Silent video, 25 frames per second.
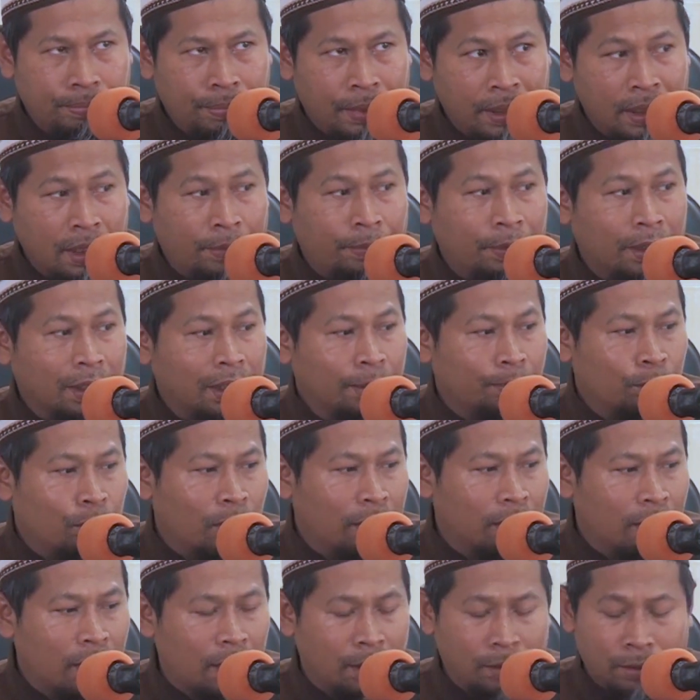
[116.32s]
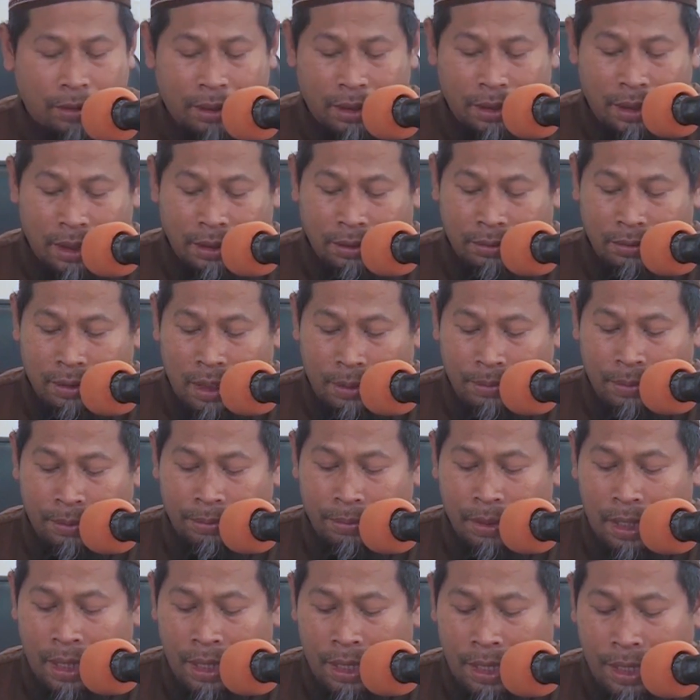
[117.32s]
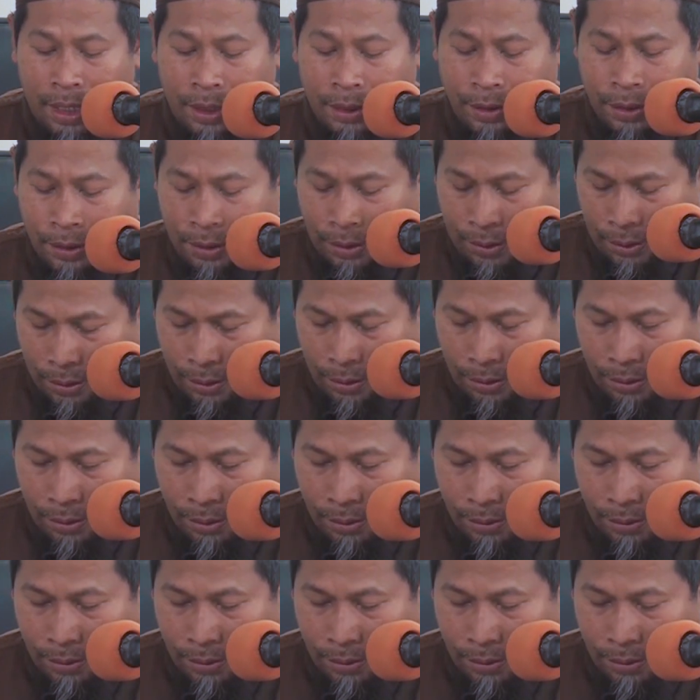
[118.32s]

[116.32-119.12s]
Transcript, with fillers: pada pertemuan lalu kita sudah membahas